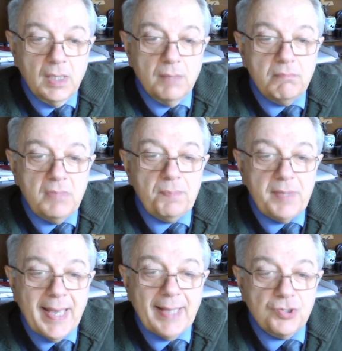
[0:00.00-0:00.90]
Mi
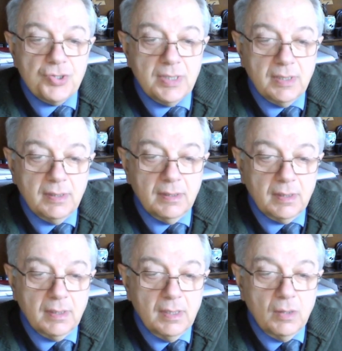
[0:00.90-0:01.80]
piace
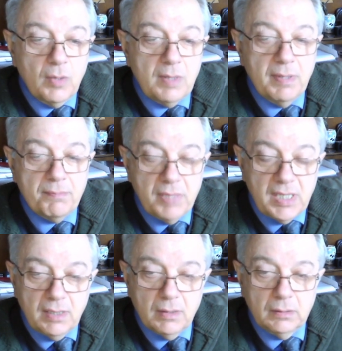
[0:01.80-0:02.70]
quel
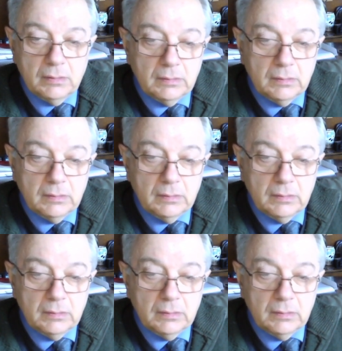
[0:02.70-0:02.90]
bambino.